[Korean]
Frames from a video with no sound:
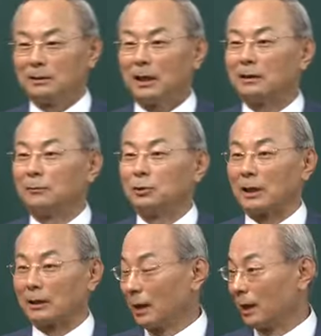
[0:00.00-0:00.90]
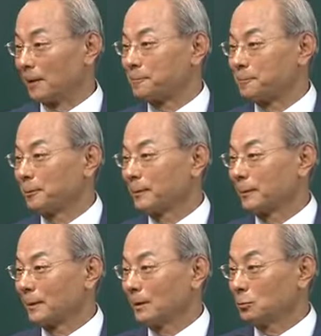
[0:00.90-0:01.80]
작은아버지 같아.
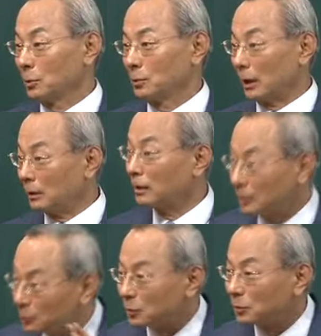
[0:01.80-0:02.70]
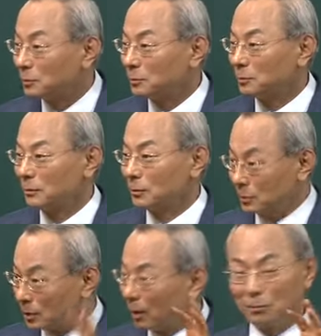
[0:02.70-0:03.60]
차장님은.
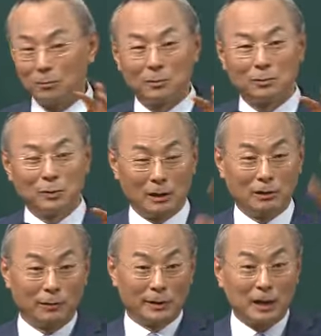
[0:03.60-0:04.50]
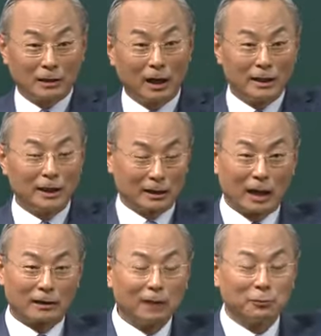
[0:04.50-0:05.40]
그렇죠? 대기업의 차장이니까
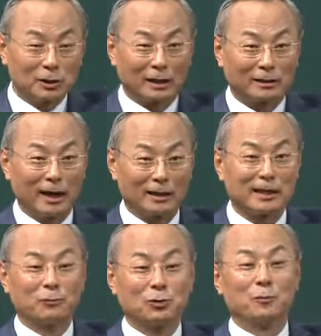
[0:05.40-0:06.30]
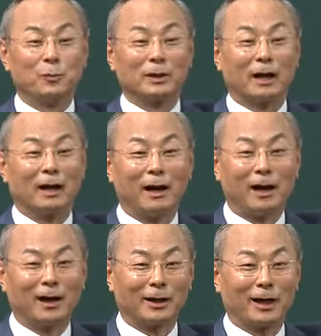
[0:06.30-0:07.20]
작은아버지 같아.
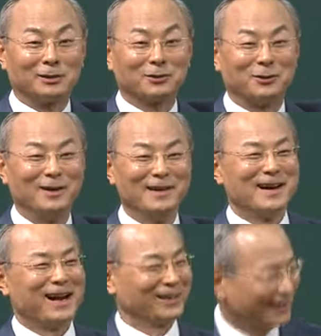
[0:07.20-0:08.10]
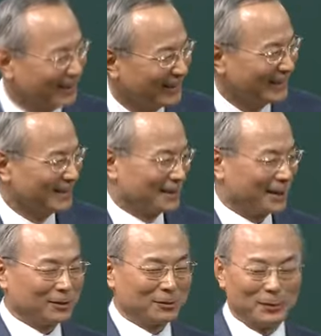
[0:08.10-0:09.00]
삼촌뻘이야. 그래가지고, 아이고.
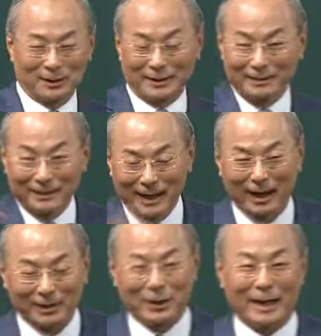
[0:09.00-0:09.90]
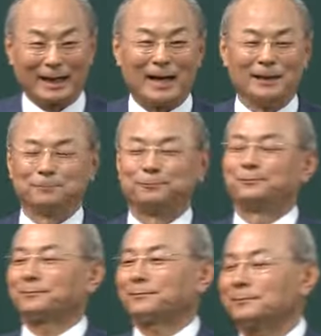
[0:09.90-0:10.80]
그래가지고 뭘 어떻게 어떻게 해가지고 하여간
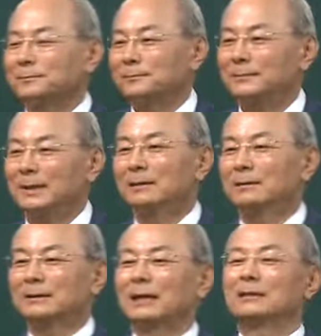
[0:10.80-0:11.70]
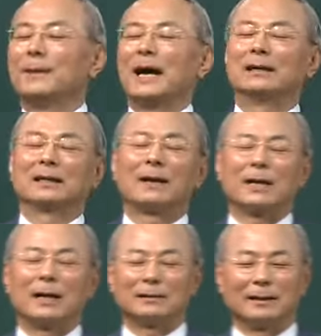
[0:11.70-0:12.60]
그때 르망을
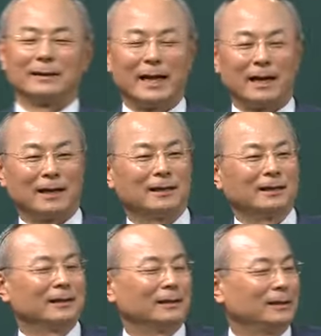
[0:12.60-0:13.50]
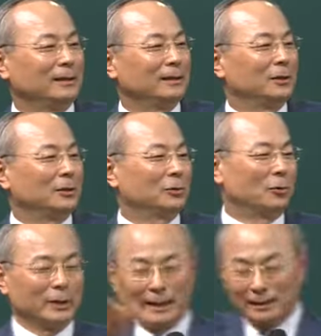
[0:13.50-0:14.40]
개발할 텐데
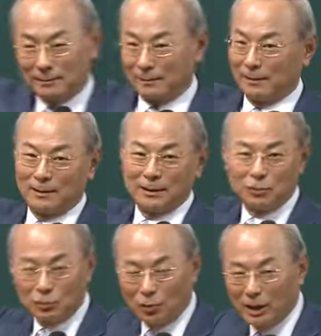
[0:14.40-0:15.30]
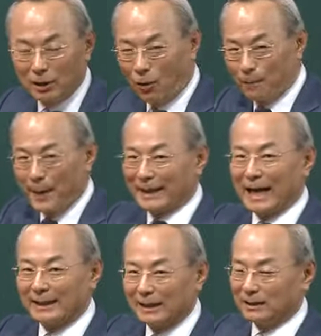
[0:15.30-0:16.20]
독일에서 독일 오펠
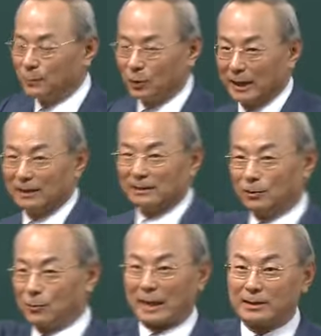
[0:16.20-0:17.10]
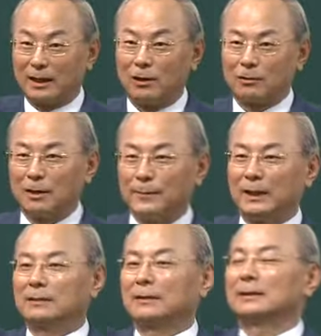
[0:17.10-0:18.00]
카데트 모델을 들고 왔어요.
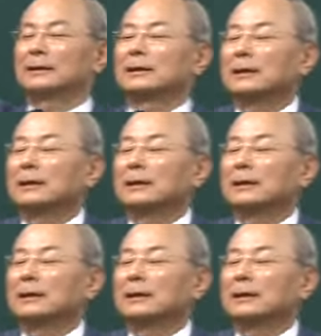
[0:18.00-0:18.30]
그러면은 그런